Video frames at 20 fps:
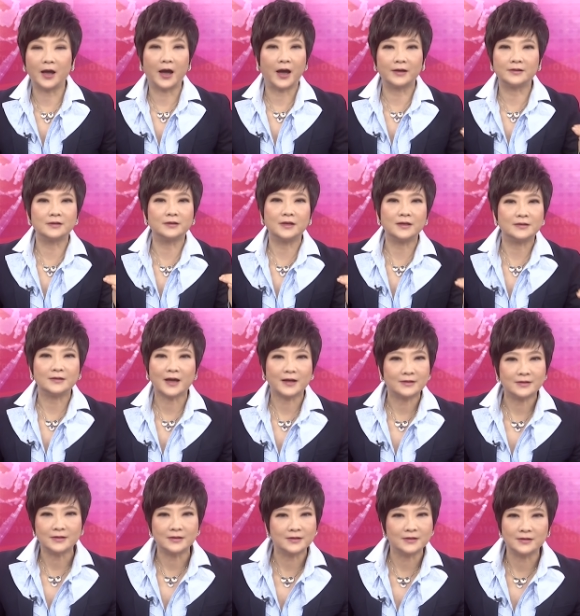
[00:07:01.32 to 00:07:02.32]
还是第
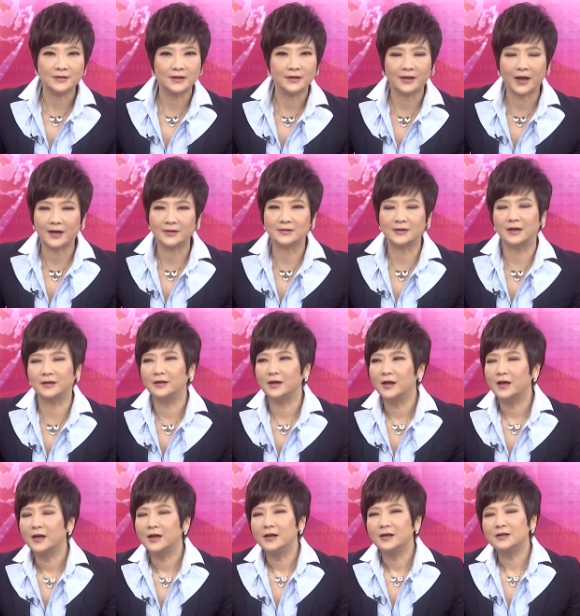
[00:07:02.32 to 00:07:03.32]
三次世界大战
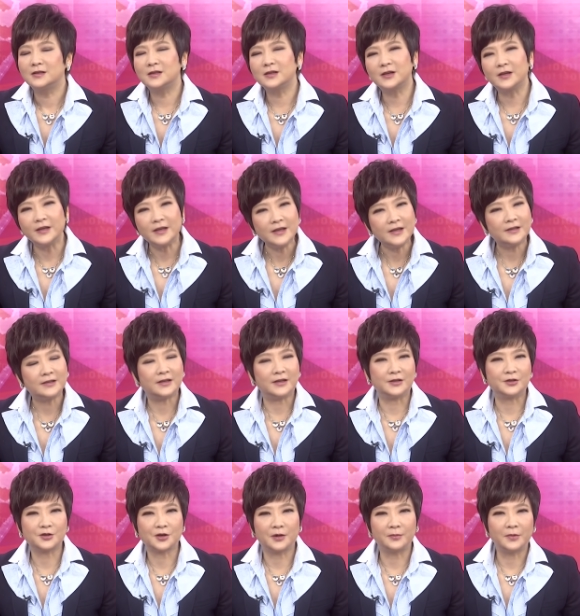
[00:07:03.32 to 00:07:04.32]
这个议
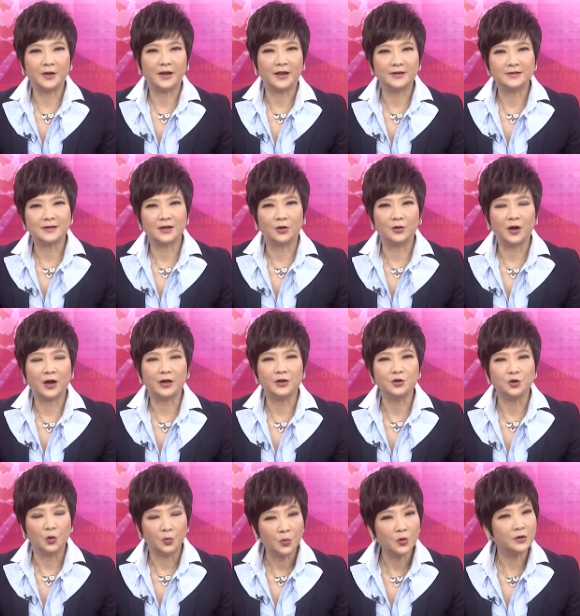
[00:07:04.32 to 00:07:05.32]
题上面来讲话，
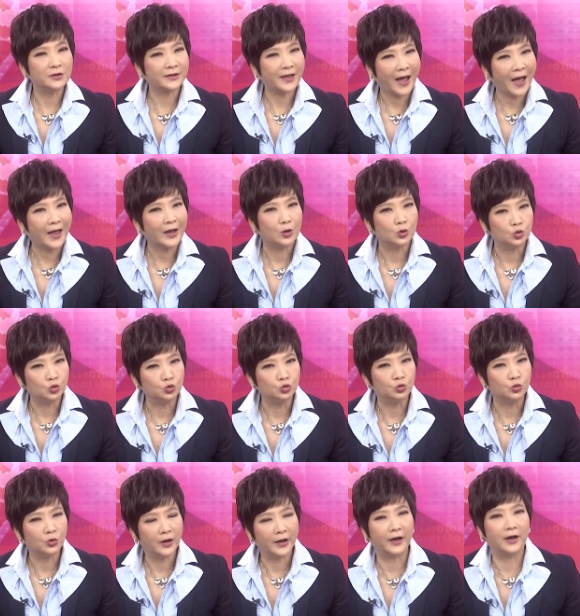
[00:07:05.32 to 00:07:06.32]
有没有太
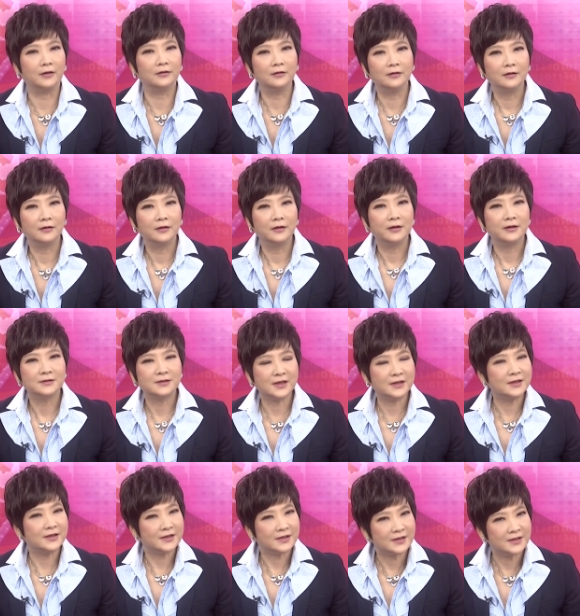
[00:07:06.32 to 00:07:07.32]
无聊？
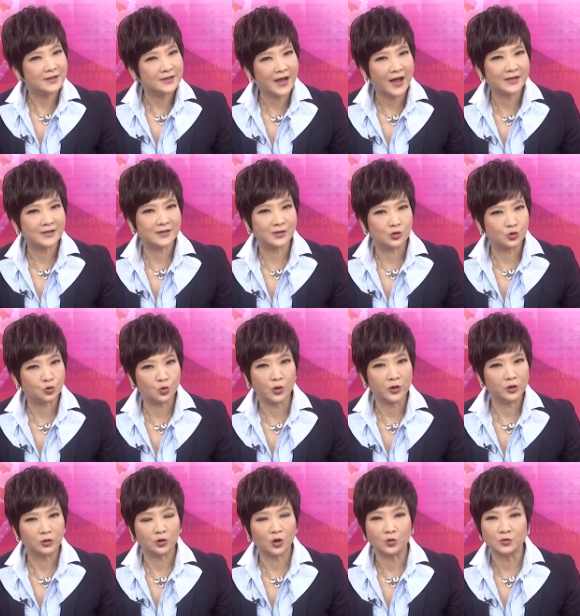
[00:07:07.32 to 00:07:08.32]
真的是吓死所
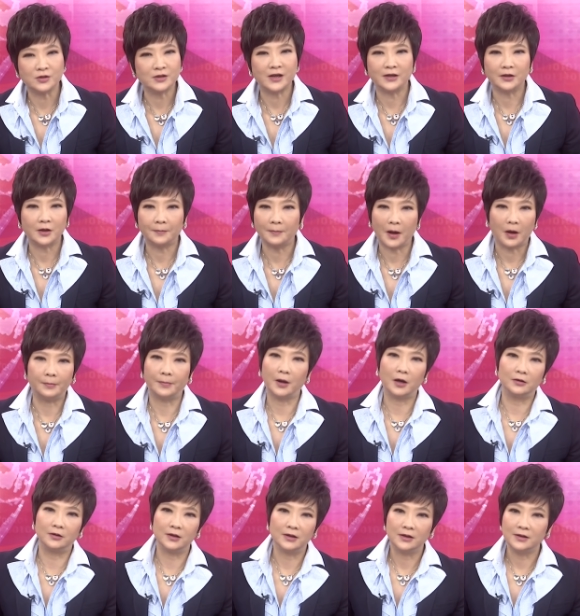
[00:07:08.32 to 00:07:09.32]
有投资人的宝
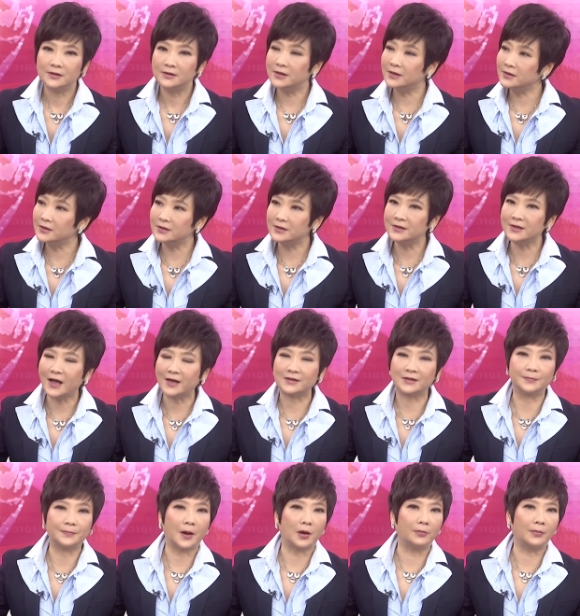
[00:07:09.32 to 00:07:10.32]
宝了，真的是吓
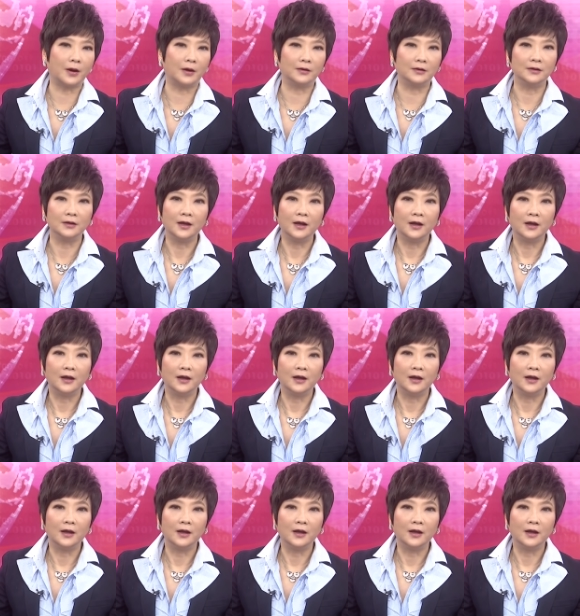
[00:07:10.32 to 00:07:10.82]
死宝宝了，